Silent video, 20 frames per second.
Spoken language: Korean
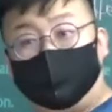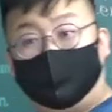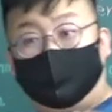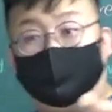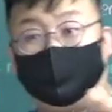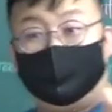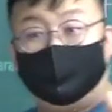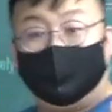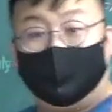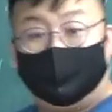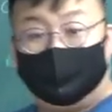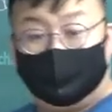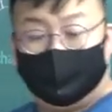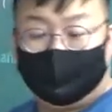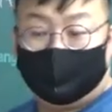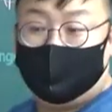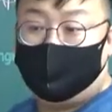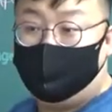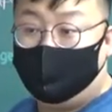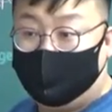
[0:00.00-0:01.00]
인증하지. 다
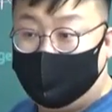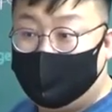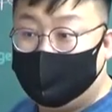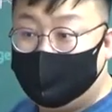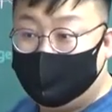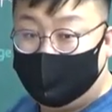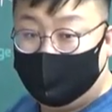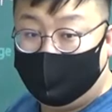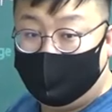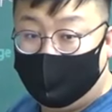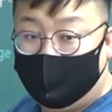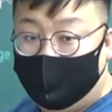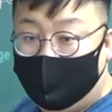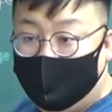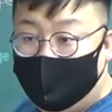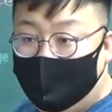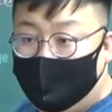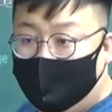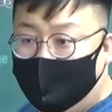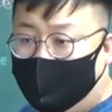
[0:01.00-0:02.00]
사람마다 다르니까.
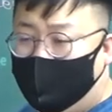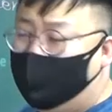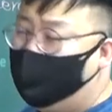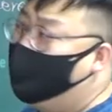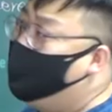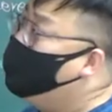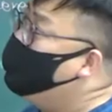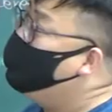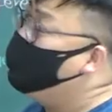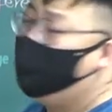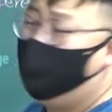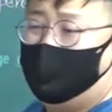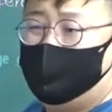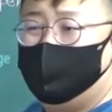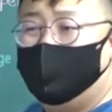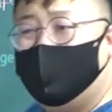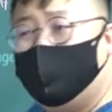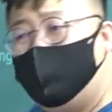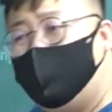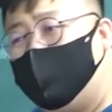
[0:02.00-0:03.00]
같은 확률이
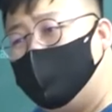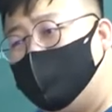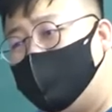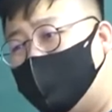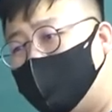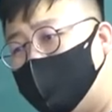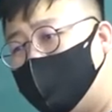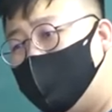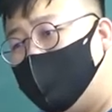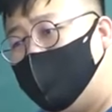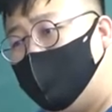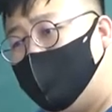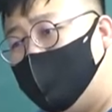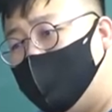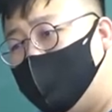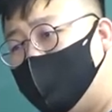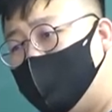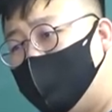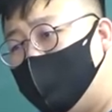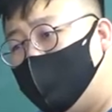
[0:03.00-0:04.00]
얼마나 구하더라?
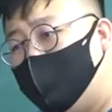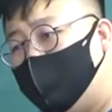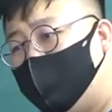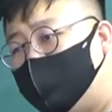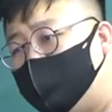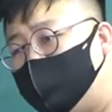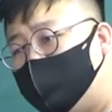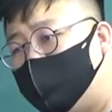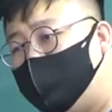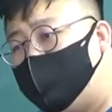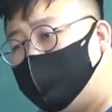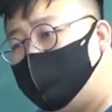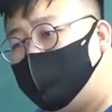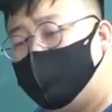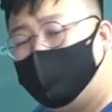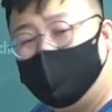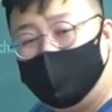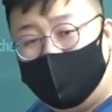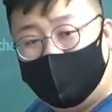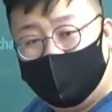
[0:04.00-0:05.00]
70억
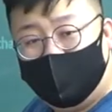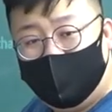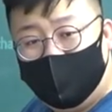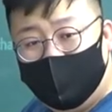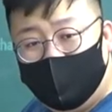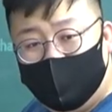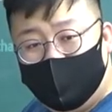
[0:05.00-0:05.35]
분의 1인가?